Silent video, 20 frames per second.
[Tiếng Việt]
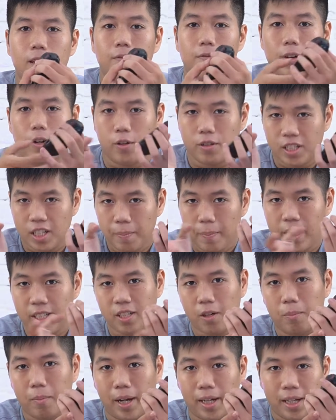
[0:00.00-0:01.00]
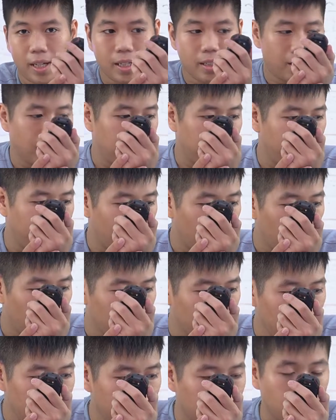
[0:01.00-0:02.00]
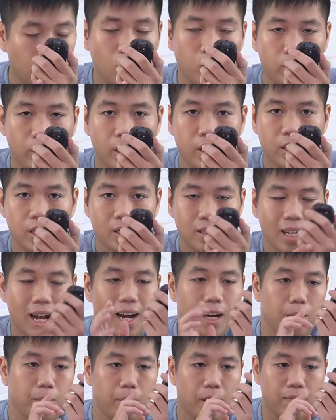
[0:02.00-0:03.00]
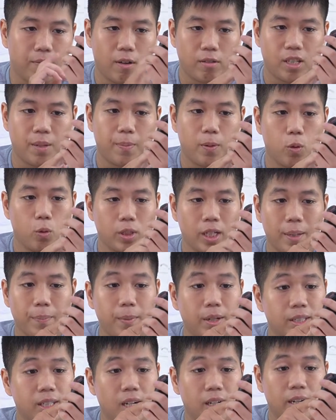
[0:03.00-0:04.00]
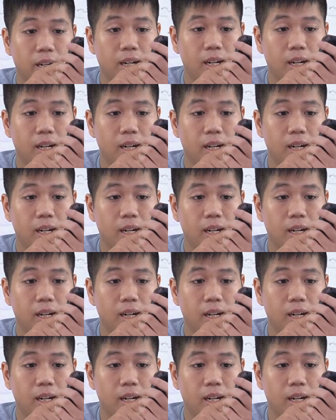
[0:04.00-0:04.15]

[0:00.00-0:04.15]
về con chip bên trong máy ấy, thì mình không có tìm được thông tin chính xác. Mình vào CPU Z mình rằng